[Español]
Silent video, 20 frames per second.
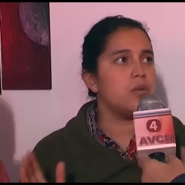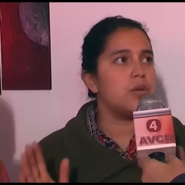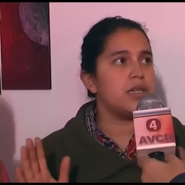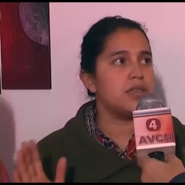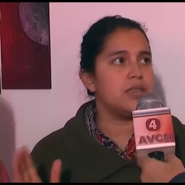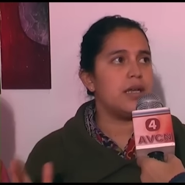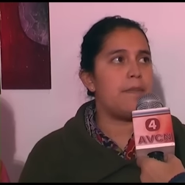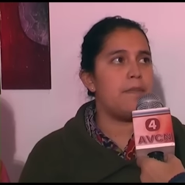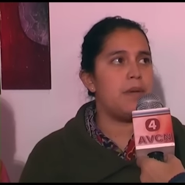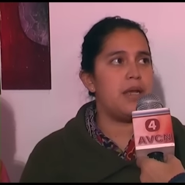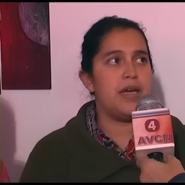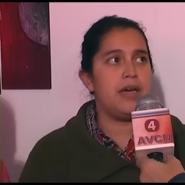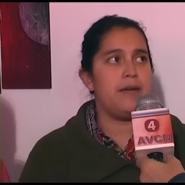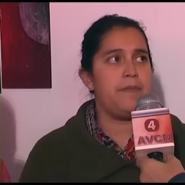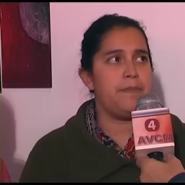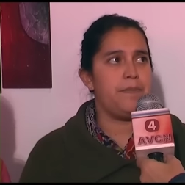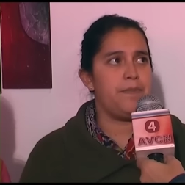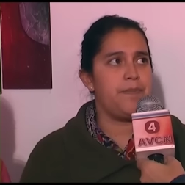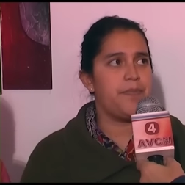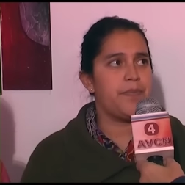una asamblea
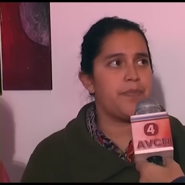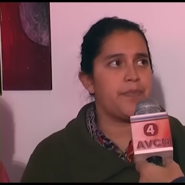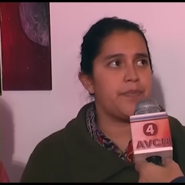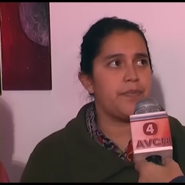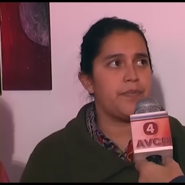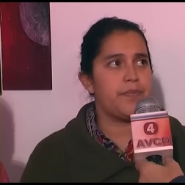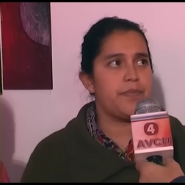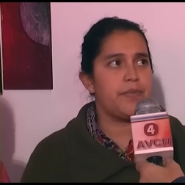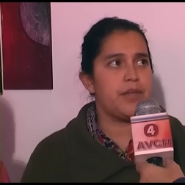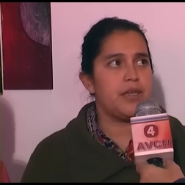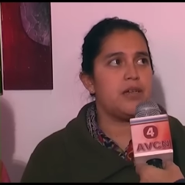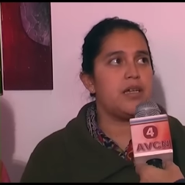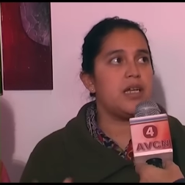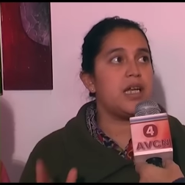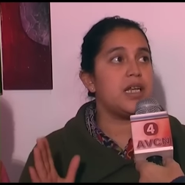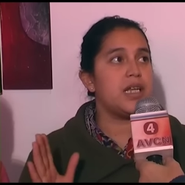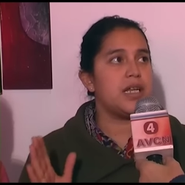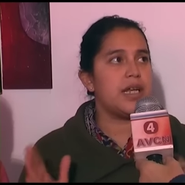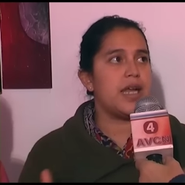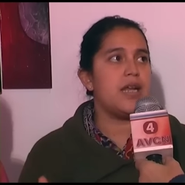
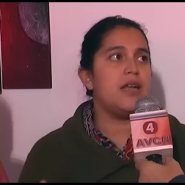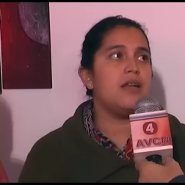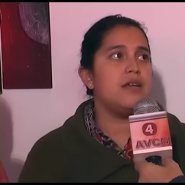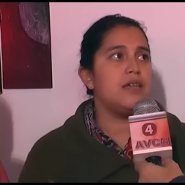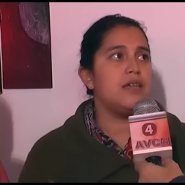general,